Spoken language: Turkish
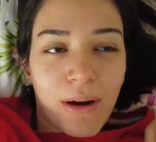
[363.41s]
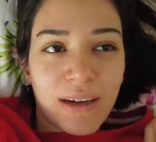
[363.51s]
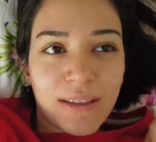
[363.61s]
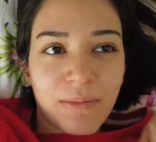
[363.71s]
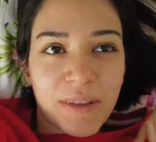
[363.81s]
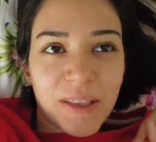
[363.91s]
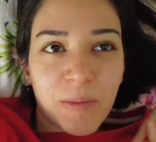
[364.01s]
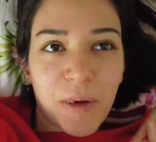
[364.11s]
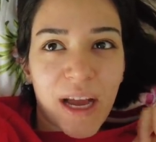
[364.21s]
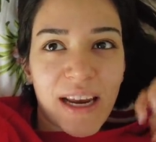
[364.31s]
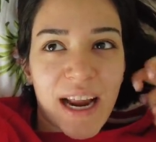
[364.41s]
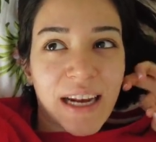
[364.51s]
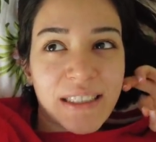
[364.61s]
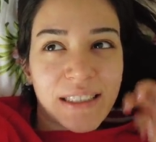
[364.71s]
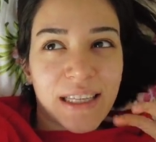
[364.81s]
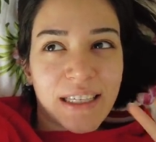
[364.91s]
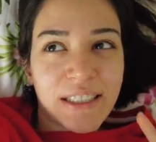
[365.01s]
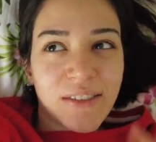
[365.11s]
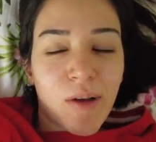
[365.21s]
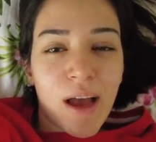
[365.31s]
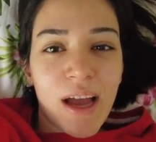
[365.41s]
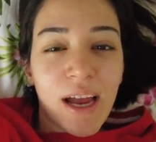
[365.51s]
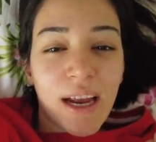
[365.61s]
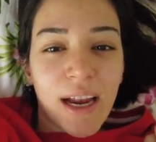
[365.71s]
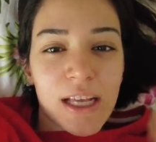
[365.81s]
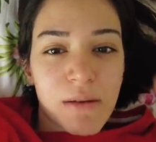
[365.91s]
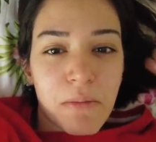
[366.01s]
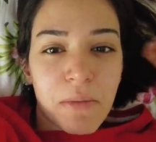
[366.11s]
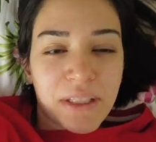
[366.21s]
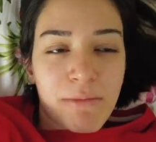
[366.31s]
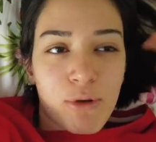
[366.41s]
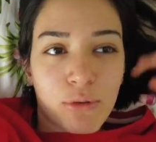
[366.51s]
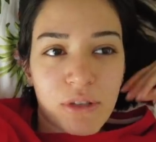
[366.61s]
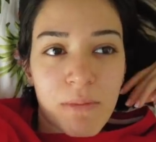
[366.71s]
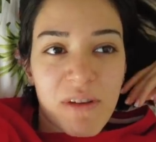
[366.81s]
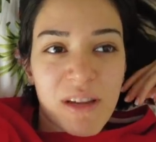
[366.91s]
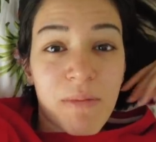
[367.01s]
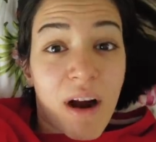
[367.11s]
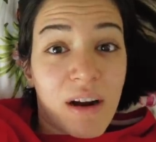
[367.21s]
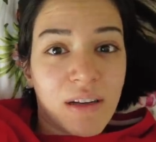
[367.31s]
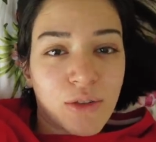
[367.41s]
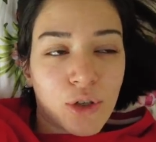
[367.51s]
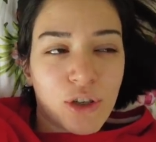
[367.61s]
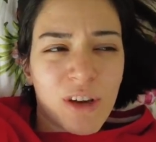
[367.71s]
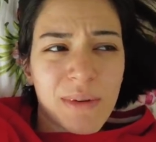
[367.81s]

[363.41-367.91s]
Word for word: artık masamın böyle enerjisi değişti ve ne zaman masama otursam bana bir ağırlık çöküyor.